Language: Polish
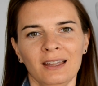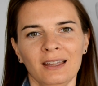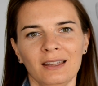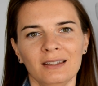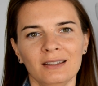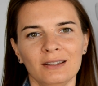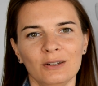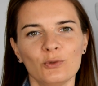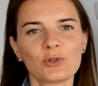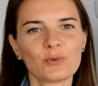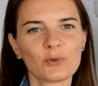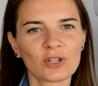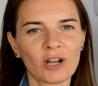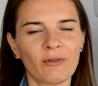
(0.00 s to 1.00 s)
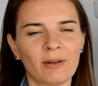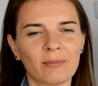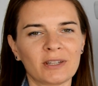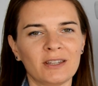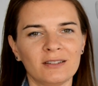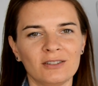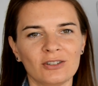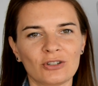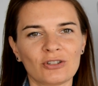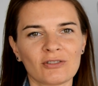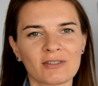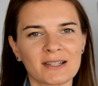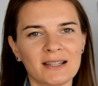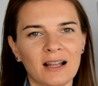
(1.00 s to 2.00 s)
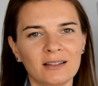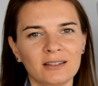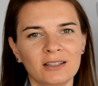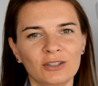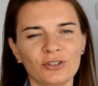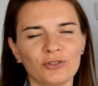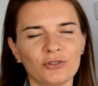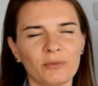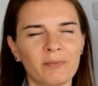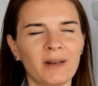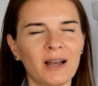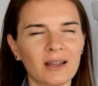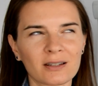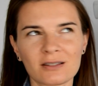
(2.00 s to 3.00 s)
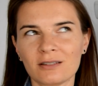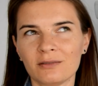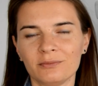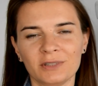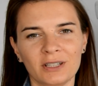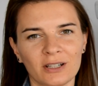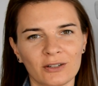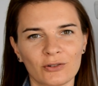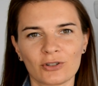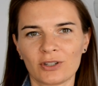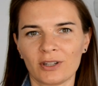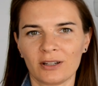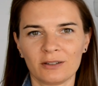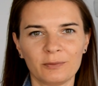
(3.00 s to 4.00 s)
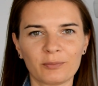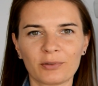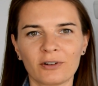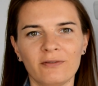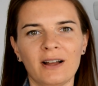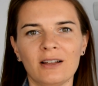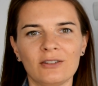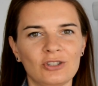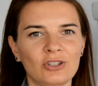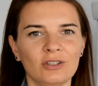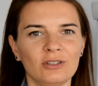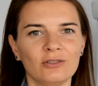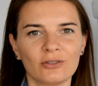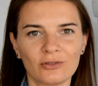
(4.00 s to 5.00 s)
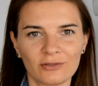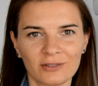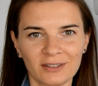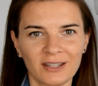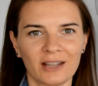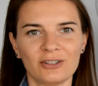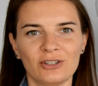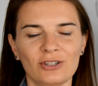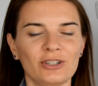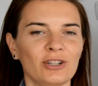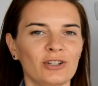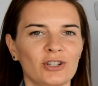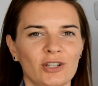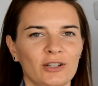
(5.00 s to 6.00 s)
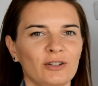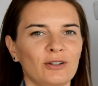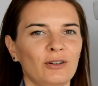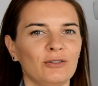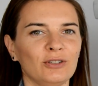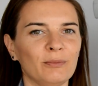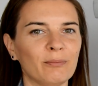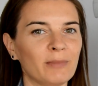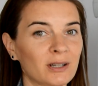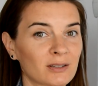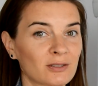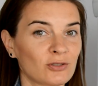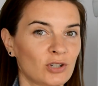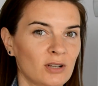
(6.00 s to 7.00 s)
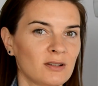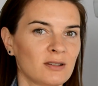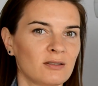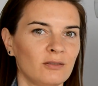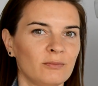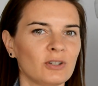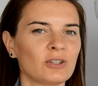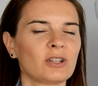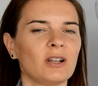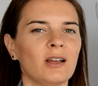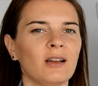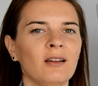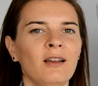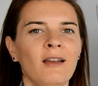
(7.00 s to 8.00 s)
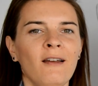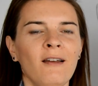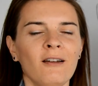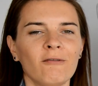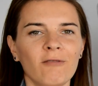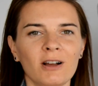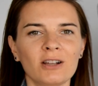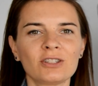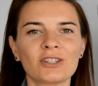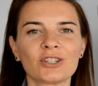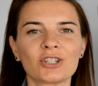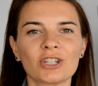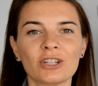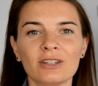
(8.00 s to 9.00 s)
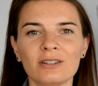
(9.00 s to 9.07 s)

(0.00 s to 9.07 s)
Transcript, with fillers: E, usłyszałam kiedyś to zdanie i ono bardzo mnie jakoś tak prowadzi do dnia dzisiejszego, o nim bardzo często myślę, właśnie, że